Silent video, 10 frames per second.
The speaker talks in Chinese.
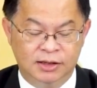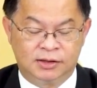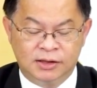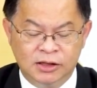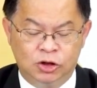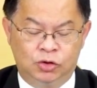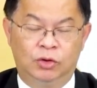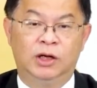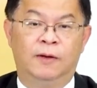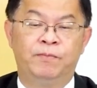只是
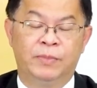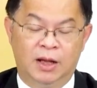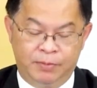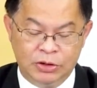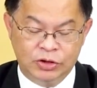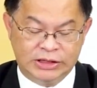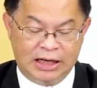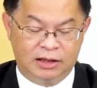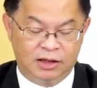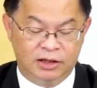说呢，必须
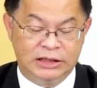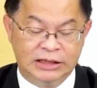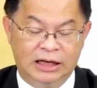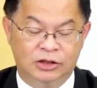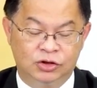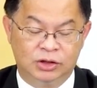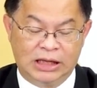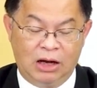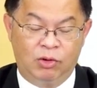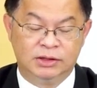讲很遗憾的，就是
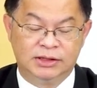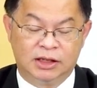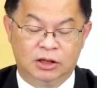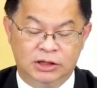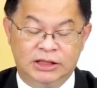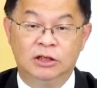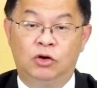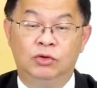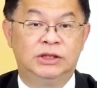台湾这个新供